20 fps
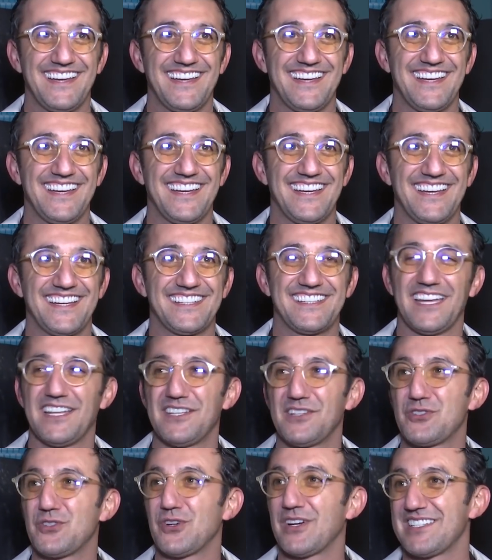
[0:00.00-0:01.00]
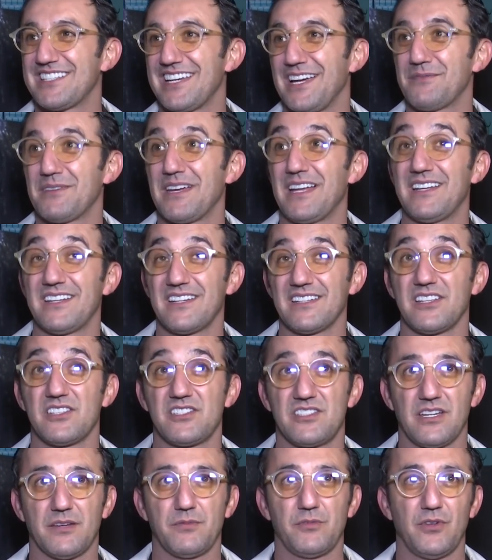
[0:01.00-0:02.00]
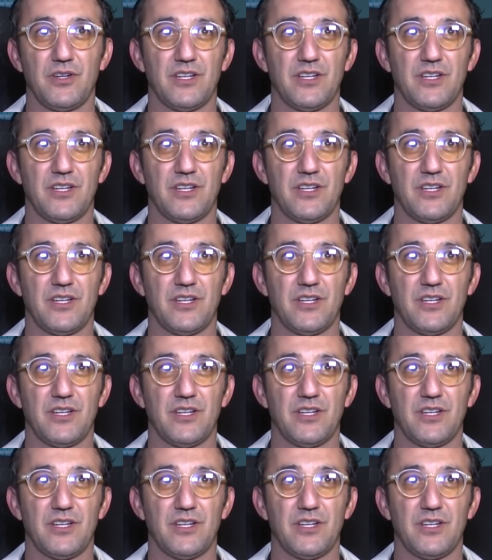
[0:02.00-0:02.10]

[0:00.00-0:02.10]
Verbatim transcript: Ee, kendini çok acayip yerlere taşıyacak bir